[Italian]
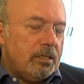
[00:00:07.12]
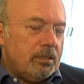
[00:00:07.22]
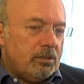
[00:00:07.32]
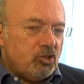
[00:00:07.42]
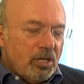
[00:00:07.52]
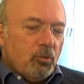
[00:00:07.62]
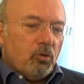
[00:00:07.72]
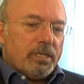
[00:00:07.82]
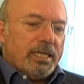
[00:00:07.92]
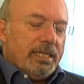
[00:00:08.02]

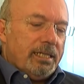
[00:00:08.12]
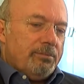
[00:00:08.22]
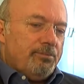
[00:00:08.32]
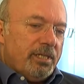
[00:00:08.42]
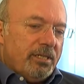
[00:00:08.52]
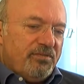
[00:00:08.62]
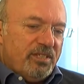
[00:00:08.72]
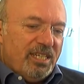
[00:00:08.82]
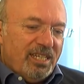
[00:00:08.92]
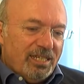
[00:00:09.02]
Diciamo che in
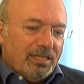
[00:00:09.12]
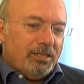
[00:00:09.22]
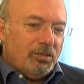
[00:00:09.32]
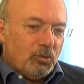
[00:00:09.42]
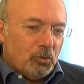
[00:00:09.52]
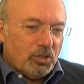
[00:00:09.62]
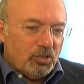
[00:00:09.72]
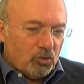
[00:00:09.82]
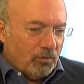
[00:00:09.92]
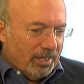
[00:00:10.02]
periferia ho
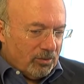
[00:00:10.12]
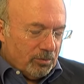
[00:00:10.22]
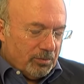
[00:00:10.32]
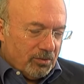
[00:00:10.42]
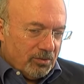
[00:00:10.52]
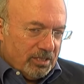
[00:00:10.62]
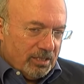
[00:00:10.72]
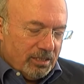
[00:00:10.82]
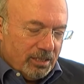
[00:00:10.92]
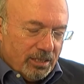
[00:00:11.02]
ritrovato, e mi
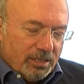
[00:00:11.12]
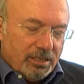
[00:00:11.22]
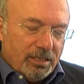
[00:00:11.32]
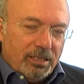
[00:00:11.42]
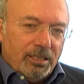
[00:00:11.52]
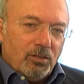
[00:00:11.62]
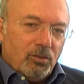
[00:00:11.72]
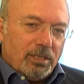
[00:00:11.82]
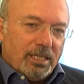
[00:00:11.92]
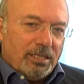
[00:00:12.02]
consentirete di
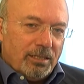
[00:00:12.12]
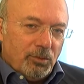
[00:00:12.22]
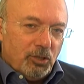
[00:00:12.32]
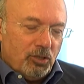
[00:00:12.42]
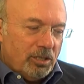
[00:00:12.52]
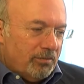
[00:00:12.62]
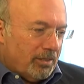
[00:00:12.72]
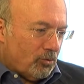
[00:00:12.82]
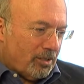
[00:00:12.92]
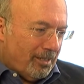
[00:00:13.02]
dirlo, tanti amici di
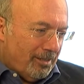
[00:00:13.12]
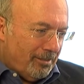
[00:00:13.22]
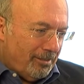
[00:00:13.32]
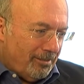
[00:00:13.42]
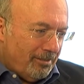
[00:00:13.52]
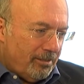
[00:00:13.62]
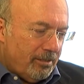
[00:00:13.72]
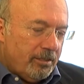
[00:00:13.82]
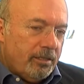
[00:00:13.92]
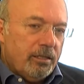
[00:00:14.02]
Panoselli.
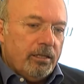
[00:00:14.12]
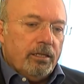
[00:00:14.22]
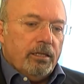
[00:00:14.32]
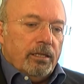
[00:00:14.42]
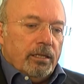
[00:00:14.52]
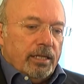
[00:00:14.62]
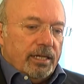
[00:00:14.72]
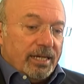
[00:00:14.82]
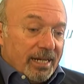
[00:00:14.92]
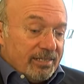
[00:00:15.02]

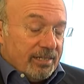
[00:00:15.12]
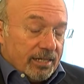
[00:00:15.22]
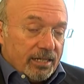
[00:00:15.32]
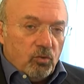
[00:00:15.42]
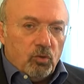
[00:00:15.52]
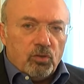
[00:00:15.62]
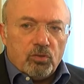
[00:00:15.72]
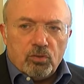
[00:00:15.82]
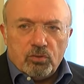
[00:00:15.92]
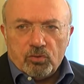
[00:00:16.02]
E grazie anche a lui
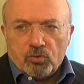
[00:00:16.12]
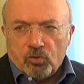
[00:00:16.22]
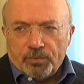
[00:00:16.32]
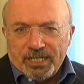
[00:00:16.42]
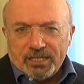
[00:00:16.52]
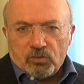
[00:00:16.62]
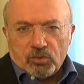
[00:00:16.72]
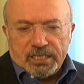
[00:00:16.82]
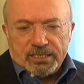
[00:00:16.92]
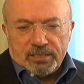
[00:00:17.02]
ho scoperto
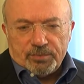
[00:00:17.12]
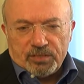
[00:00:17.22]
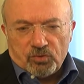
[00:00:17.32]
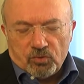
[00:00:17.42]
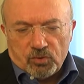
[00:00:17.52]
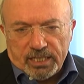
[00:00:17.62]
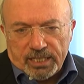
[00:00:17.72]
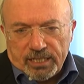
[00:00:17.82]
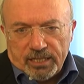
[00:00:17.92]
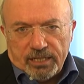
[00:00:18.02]
tante persone
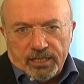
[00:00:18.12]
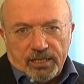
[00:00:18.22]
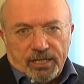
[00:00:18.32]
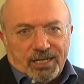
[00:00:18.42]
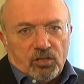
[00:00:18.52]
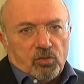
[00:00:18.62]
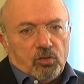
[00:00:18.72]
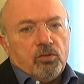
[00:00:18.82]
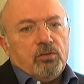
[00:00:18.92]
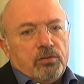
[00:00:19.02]
che
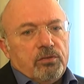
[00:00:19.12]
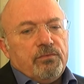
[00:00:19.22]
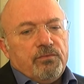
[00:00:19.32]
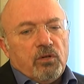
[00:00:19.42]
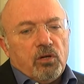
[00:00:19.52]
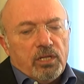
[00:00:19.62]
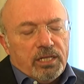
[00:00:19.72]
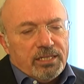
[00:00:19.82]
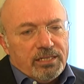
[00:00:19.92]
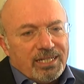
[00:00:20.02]
hanno
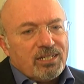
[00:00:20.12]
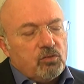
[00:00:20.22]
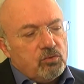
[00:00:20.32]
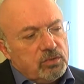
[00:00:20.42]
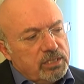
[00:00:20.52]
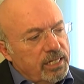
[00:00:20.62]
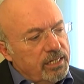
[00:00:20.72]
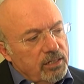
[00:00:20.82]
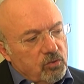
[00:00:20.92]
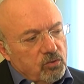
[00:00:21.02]
voglia di
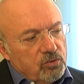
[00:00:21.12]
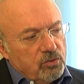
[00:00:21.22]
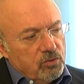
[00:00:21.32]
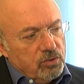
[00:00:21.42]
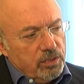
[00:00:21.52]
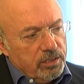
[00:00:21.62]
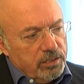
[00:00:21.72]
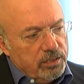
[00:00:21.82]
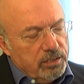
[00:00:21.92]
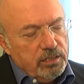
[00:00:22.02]
raccontare le loro storie.